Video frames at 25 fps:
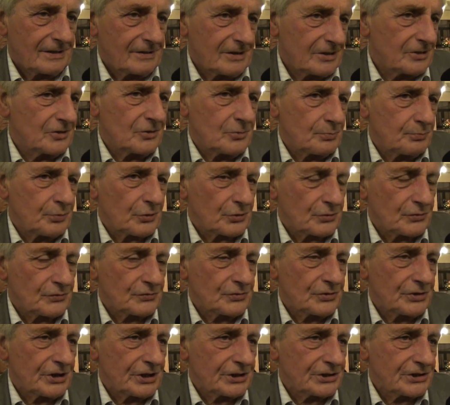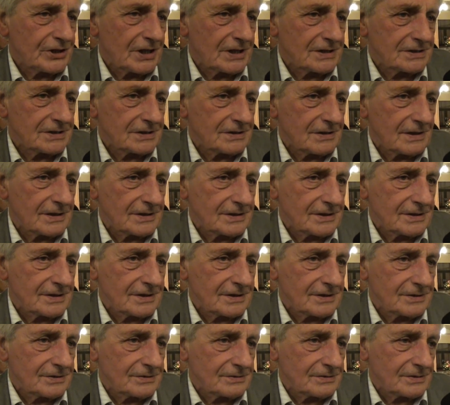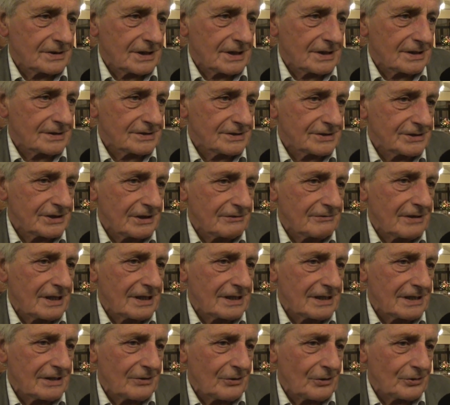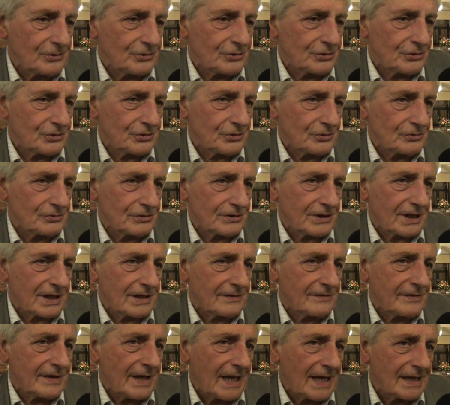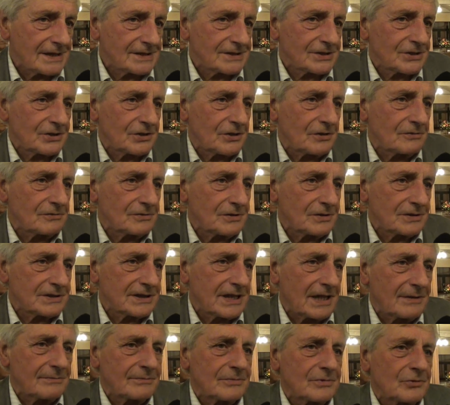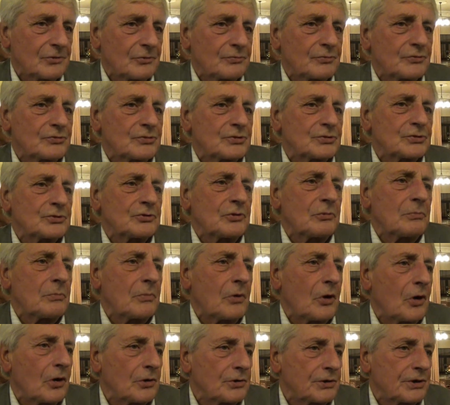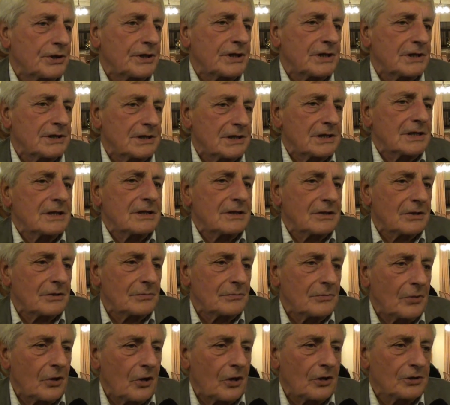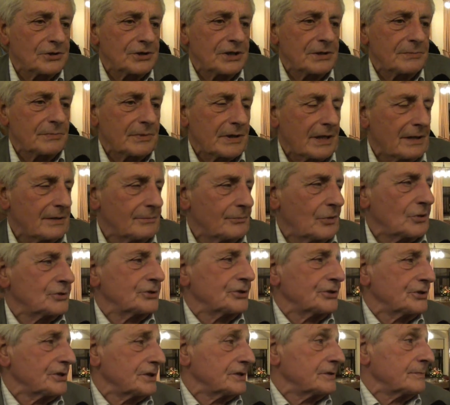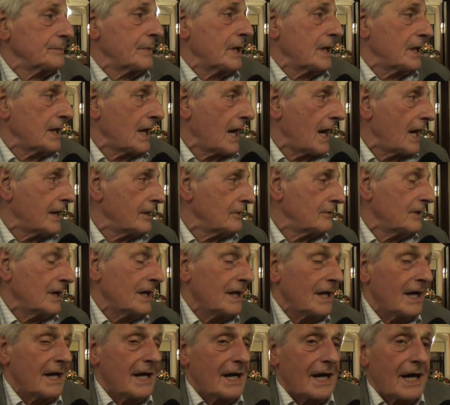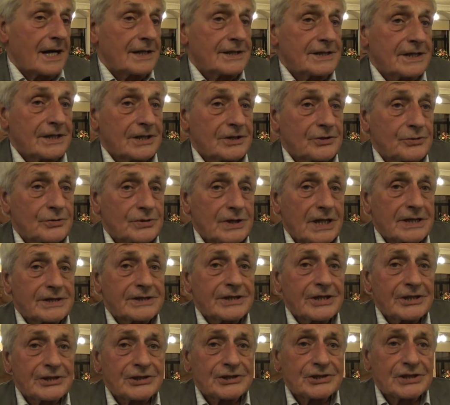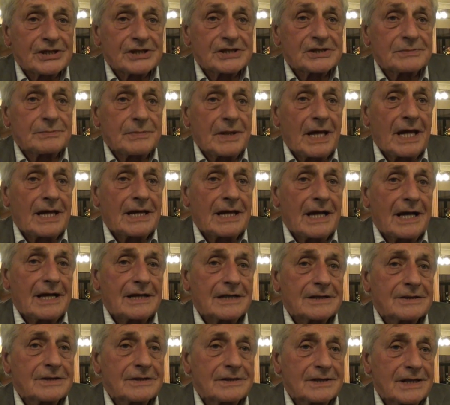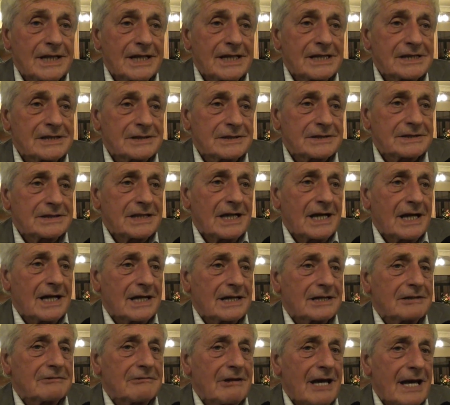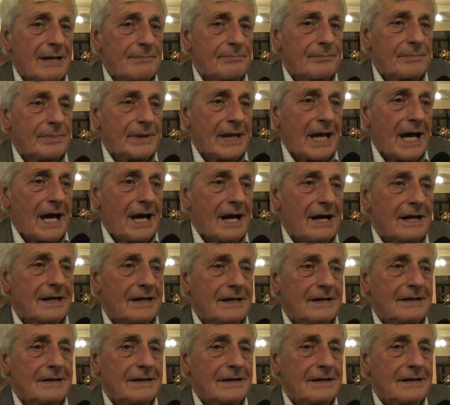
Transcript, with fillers: Y, porównuje często architekturę z działalnością krawiecką. No tam obowiązują mody i tylko mody, prawda? Mody się zmieniają, architektura też się zmienia, ale to nie jest ta głębia.